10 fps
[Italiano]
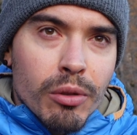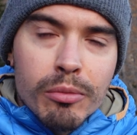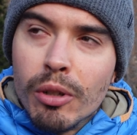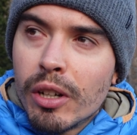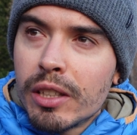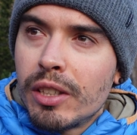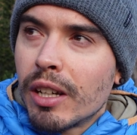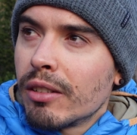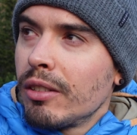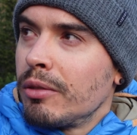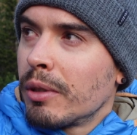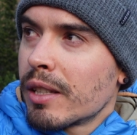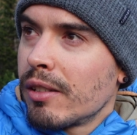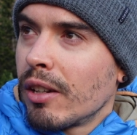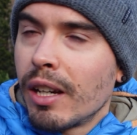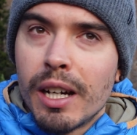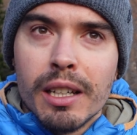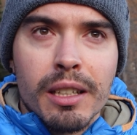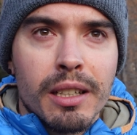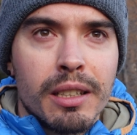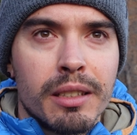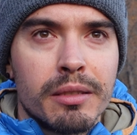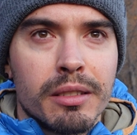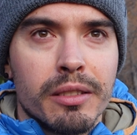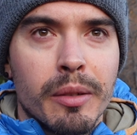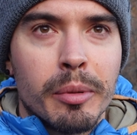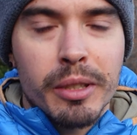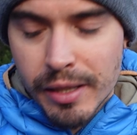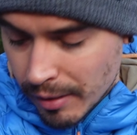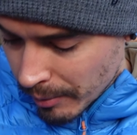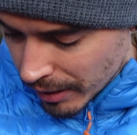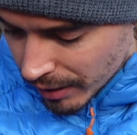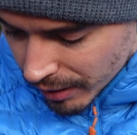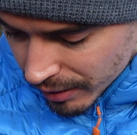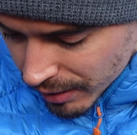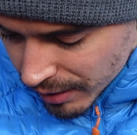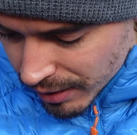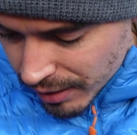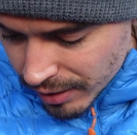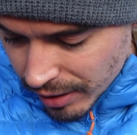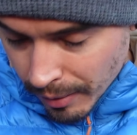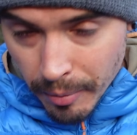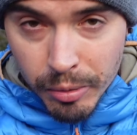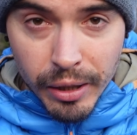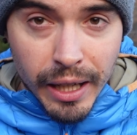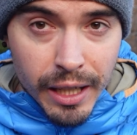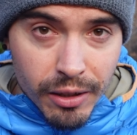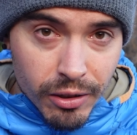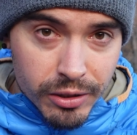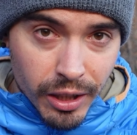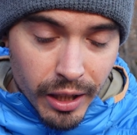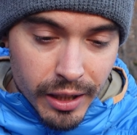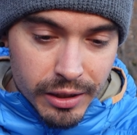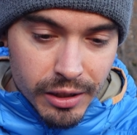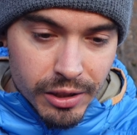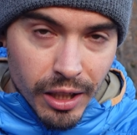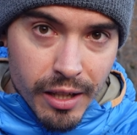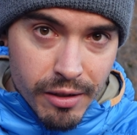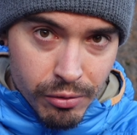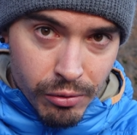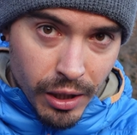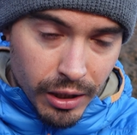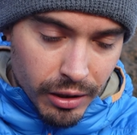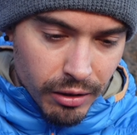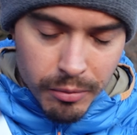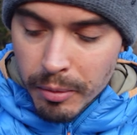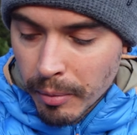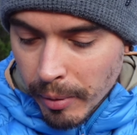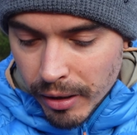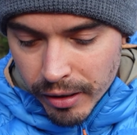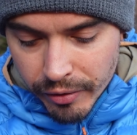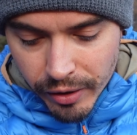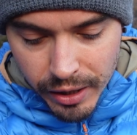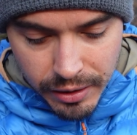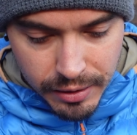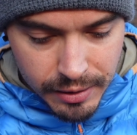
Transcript: rumore, certo, in una zona dove potenzialmente sarebbe più carino se regnasse il silenzio, scusate intanto mi preparo il caffè,